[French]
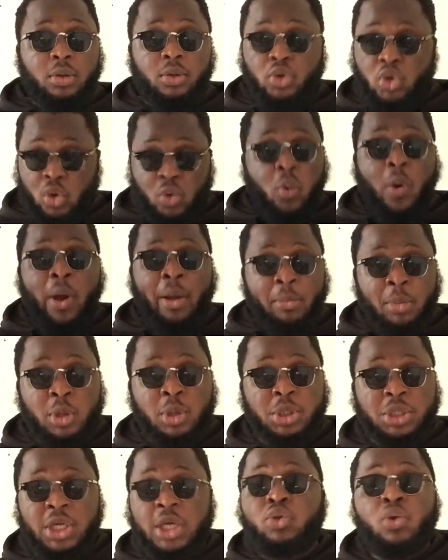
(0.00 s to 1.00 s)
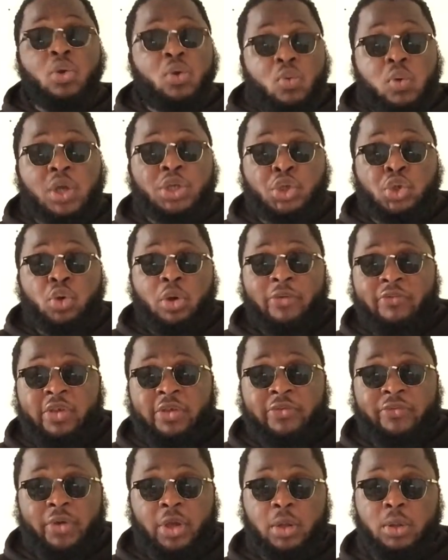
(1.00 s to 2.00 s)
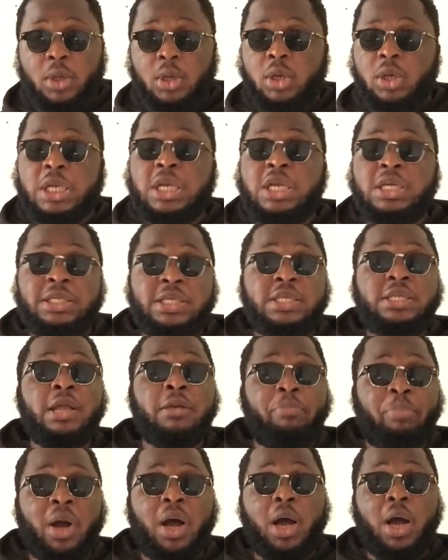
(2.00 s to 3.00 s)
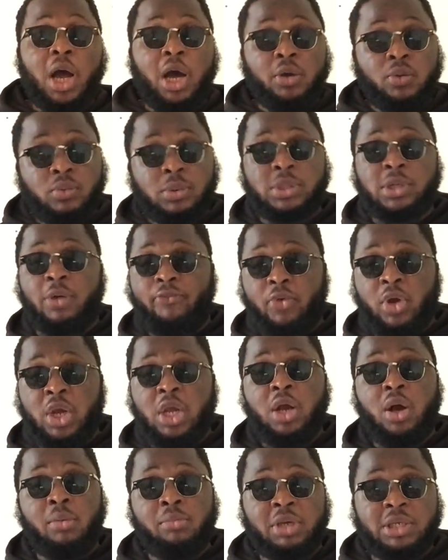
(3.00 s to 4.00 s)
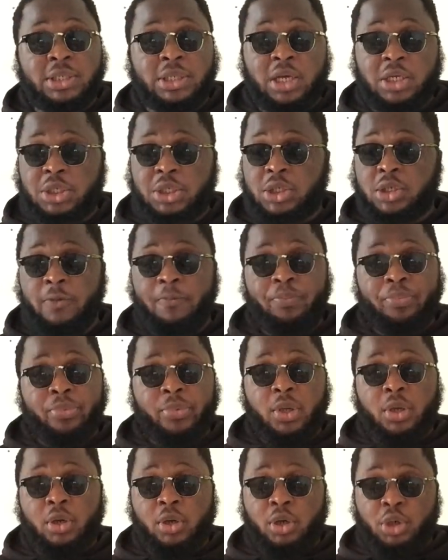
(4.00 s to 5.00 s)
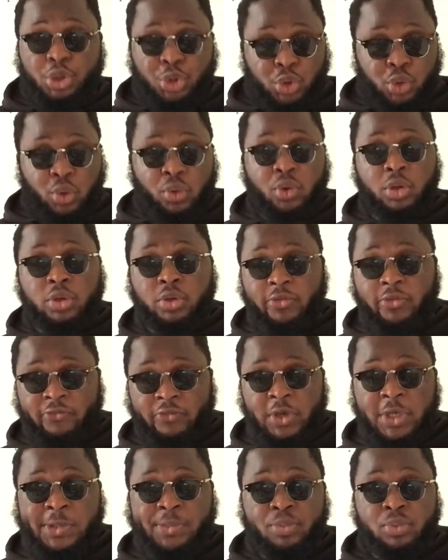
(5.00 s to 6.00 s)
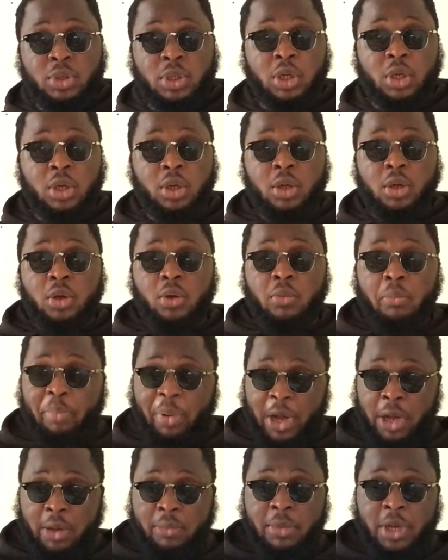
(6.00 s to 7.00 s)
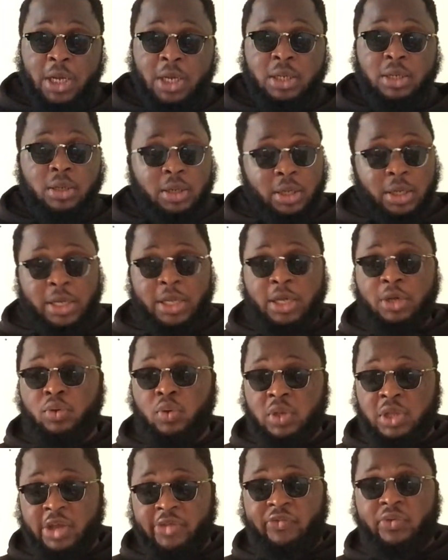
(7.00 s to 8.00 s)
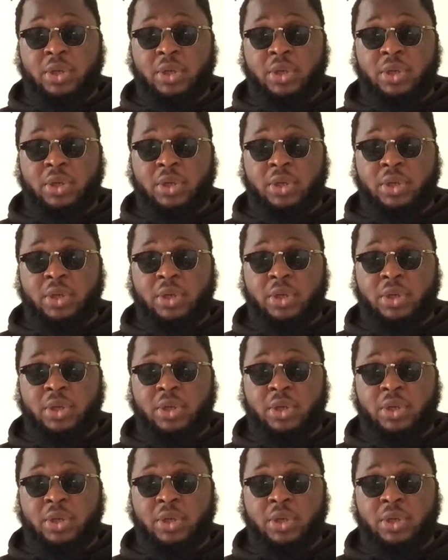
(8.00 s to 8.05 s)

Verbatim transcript: de quoi manger, de quoi survivre, n'hésitez pas à nous envoyer un message euh, sur notre Facebook par mail ligue de